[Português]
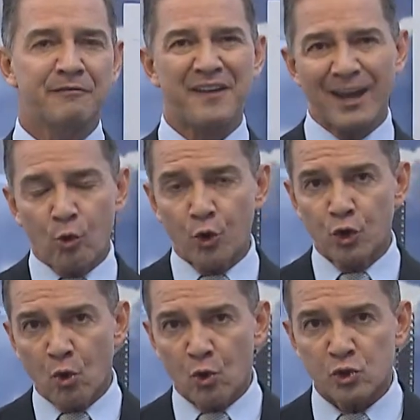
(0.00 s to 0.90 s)
É
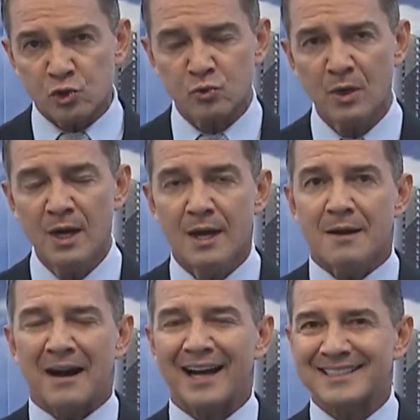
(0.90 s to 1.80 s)
vergonhoso
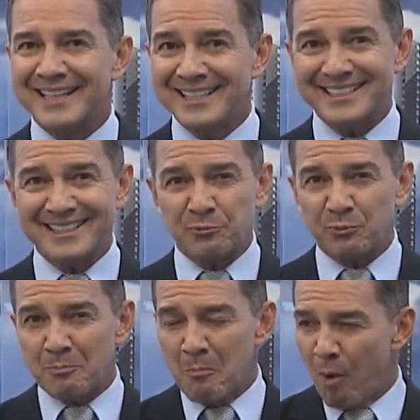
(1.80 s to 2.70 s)
a gente
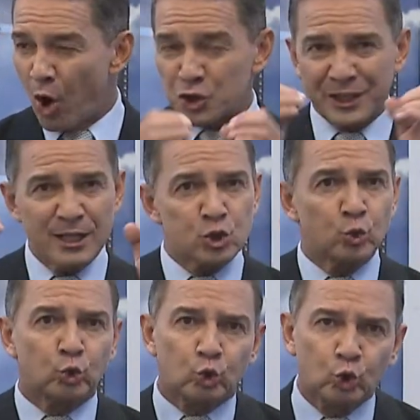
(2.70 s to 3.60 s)
mostra
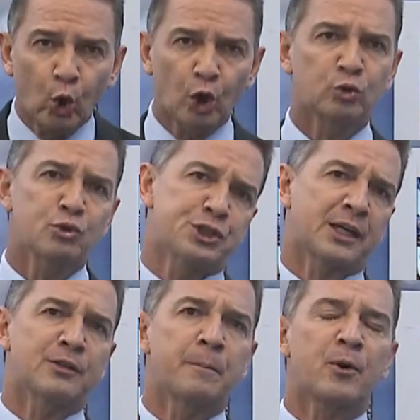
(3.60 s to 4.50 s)
isso todo dia
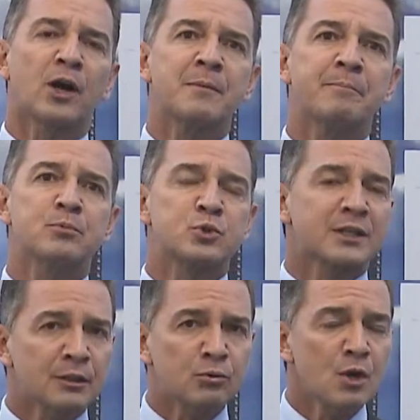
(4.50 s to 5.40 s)
aqui no programa,
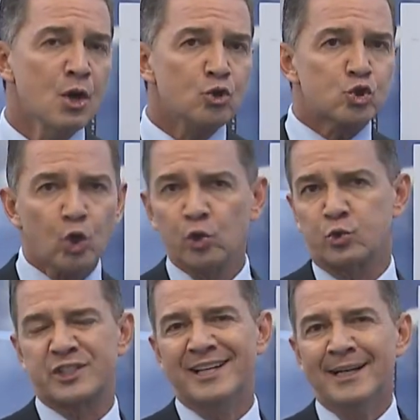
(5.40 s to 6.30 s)
buscando
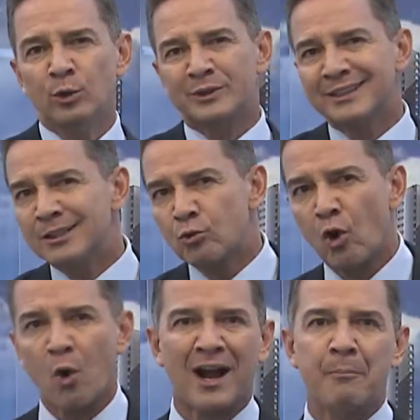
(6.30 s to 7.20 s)
solução, tentando
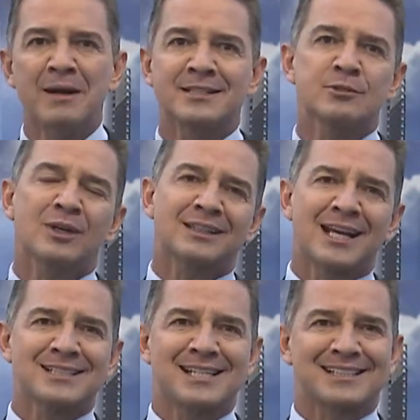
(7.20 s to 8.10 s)
colocar bandido
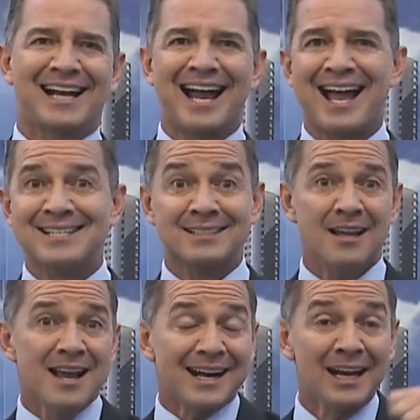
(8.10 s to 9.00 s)
atrás das grades,
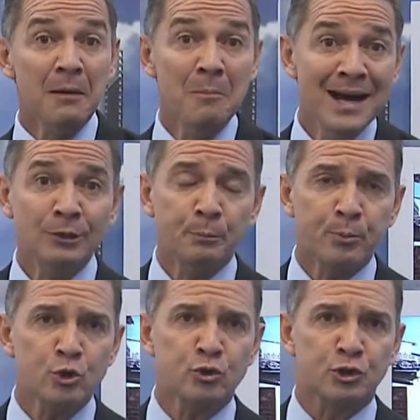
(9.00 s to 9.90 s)
clamando
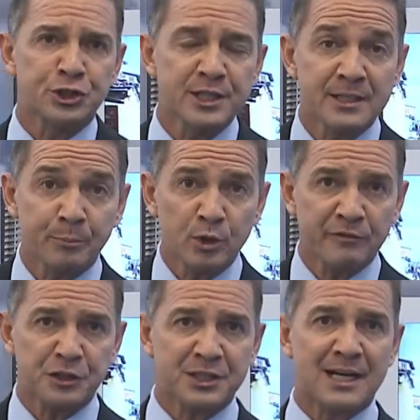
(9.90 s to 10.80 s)
por justiça e por
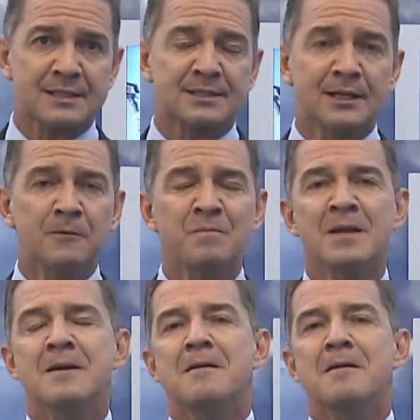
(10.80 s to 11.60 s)
investigação,